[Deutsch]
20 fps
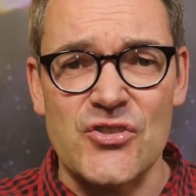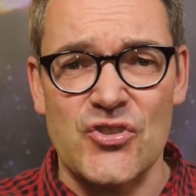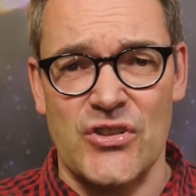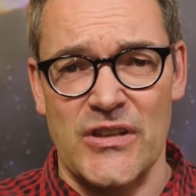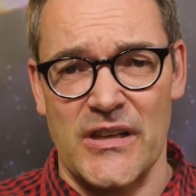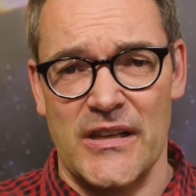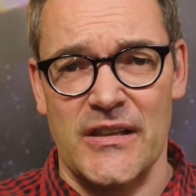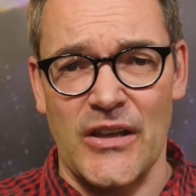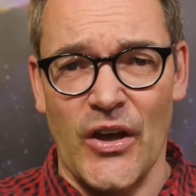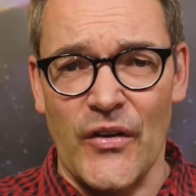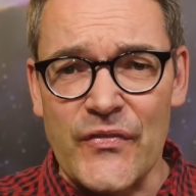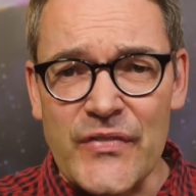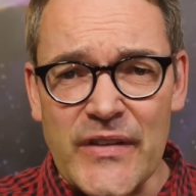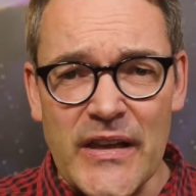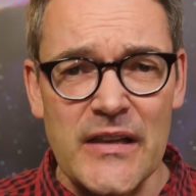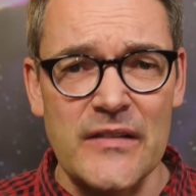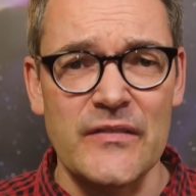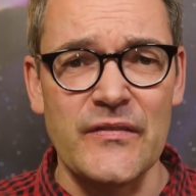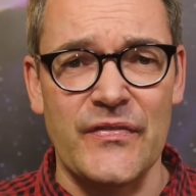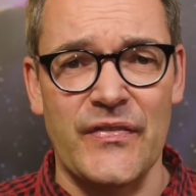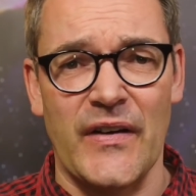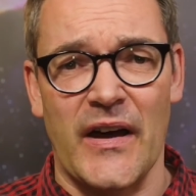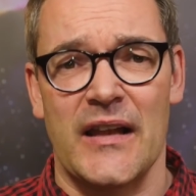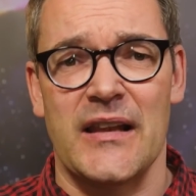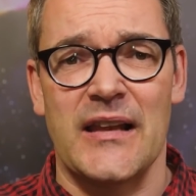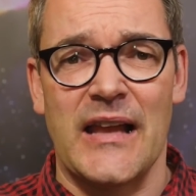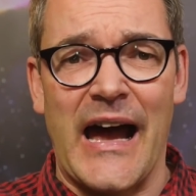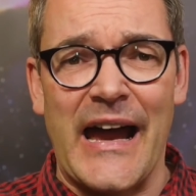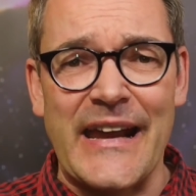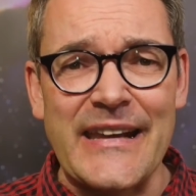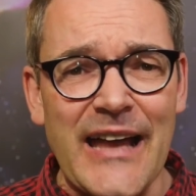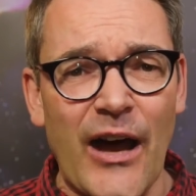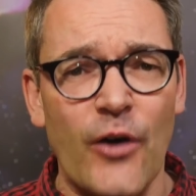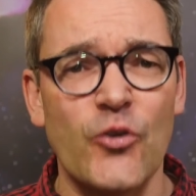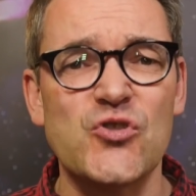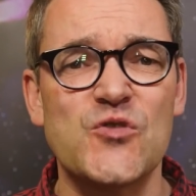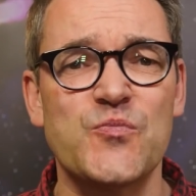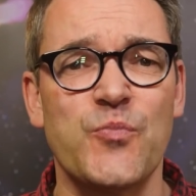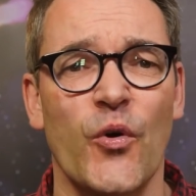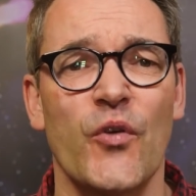steht auf jeden Fall, ein
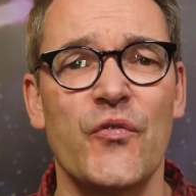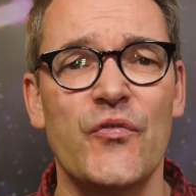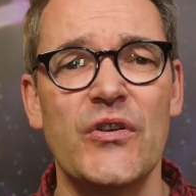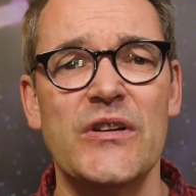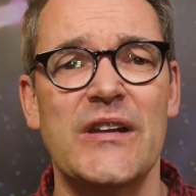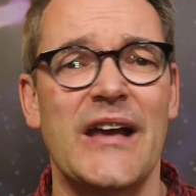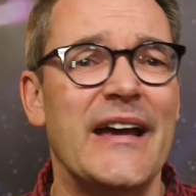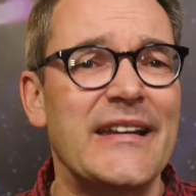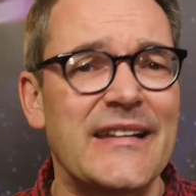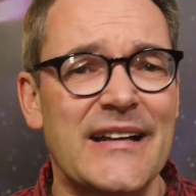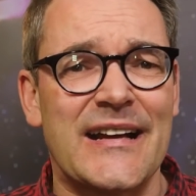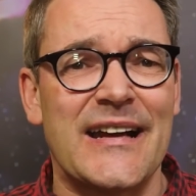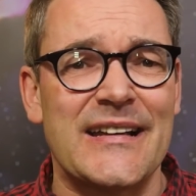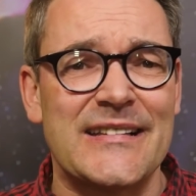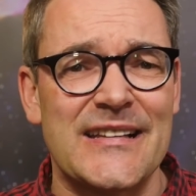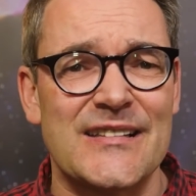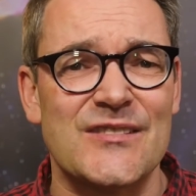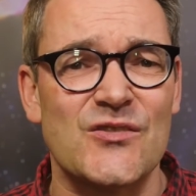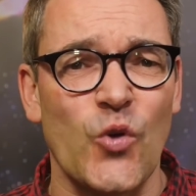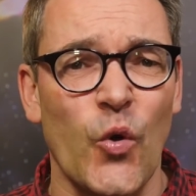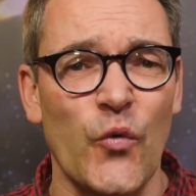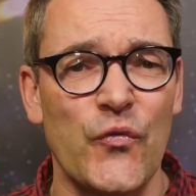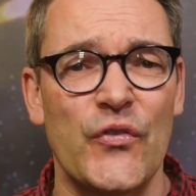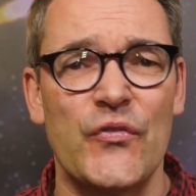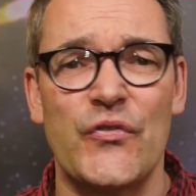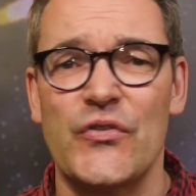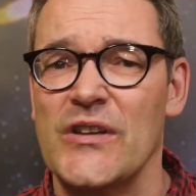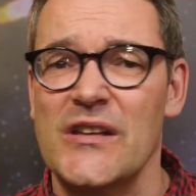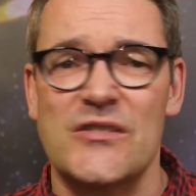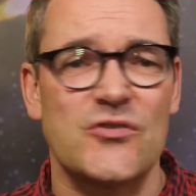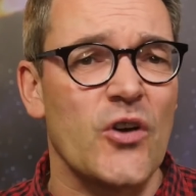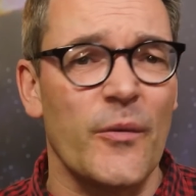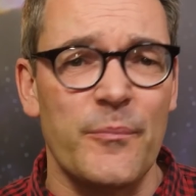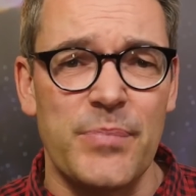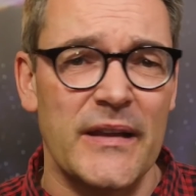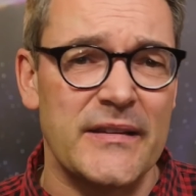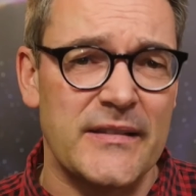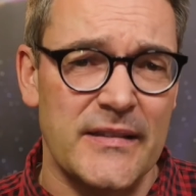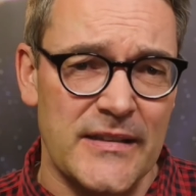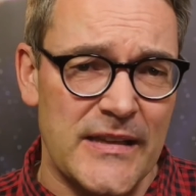Ausbruch würde eine Katastrophe für das
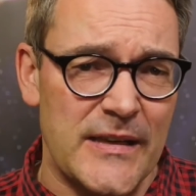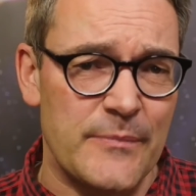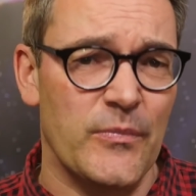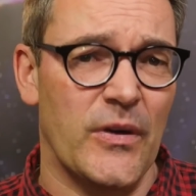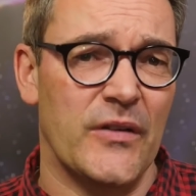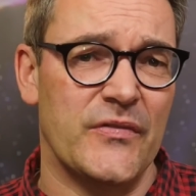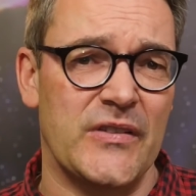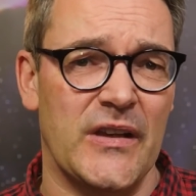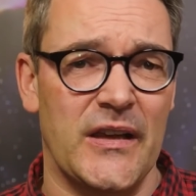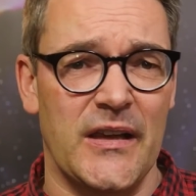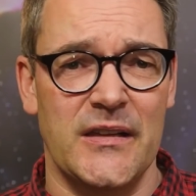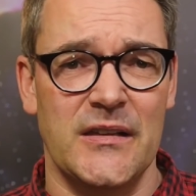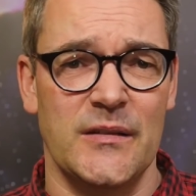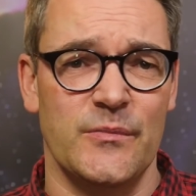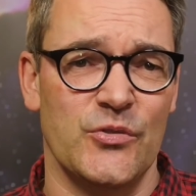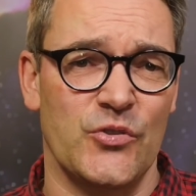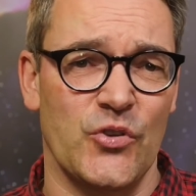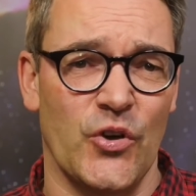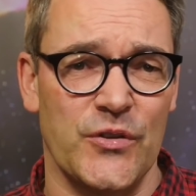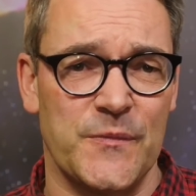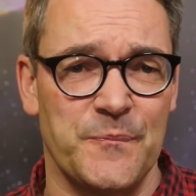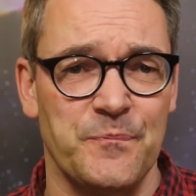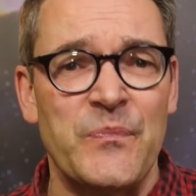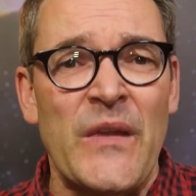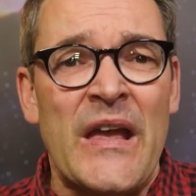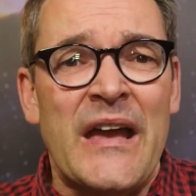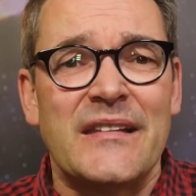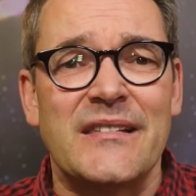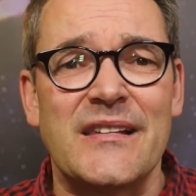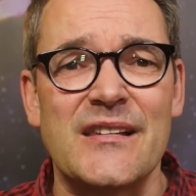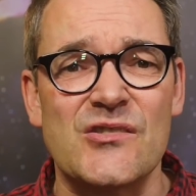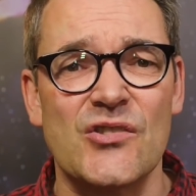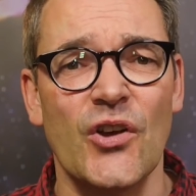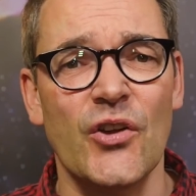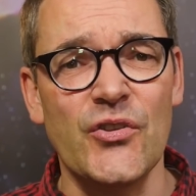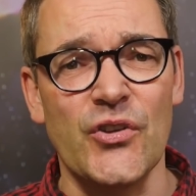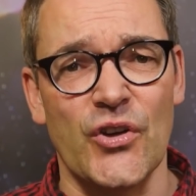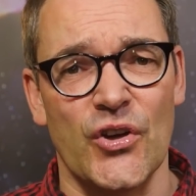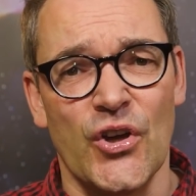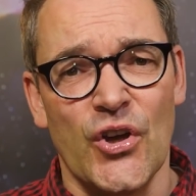komplette Leben auf der Erde bedeuten. Die
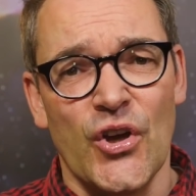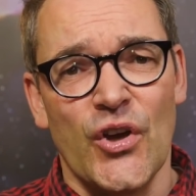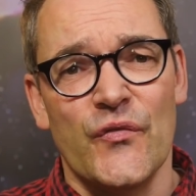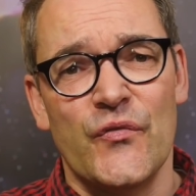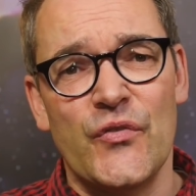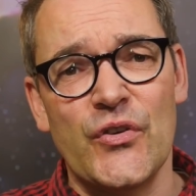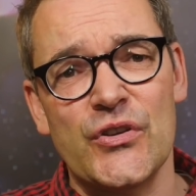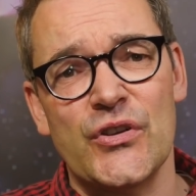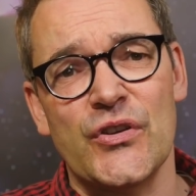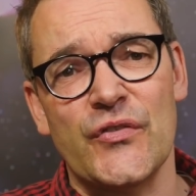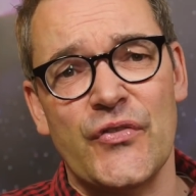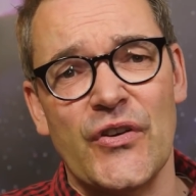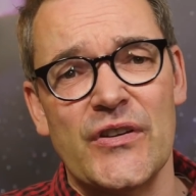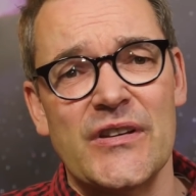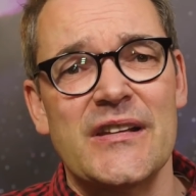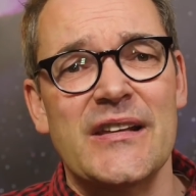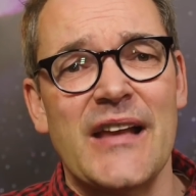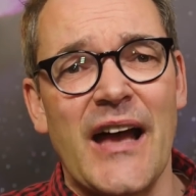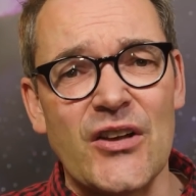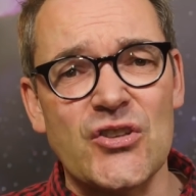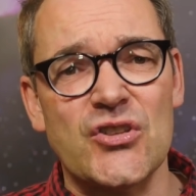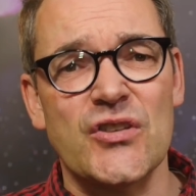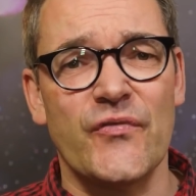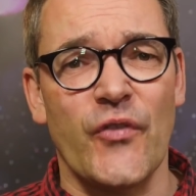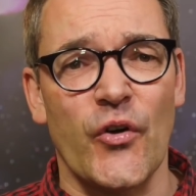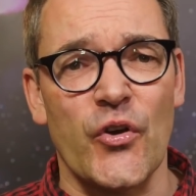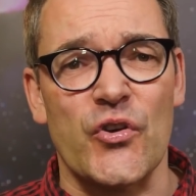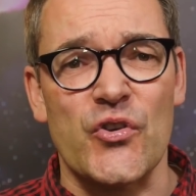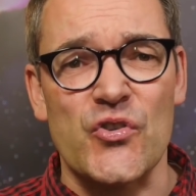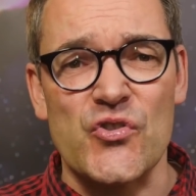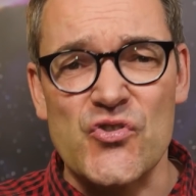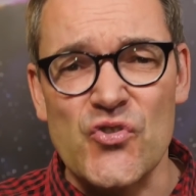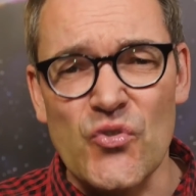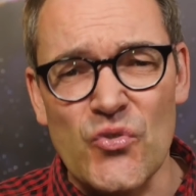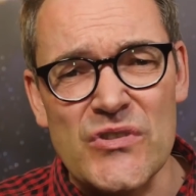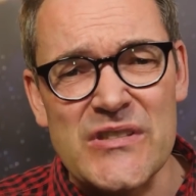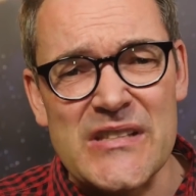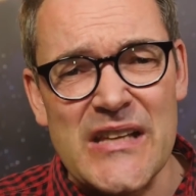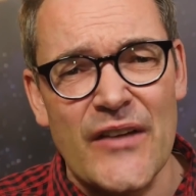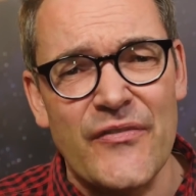Sonne würde von den Aschewolken
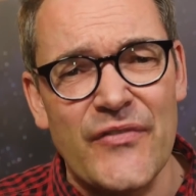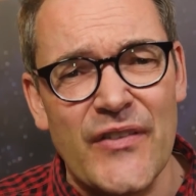so sehr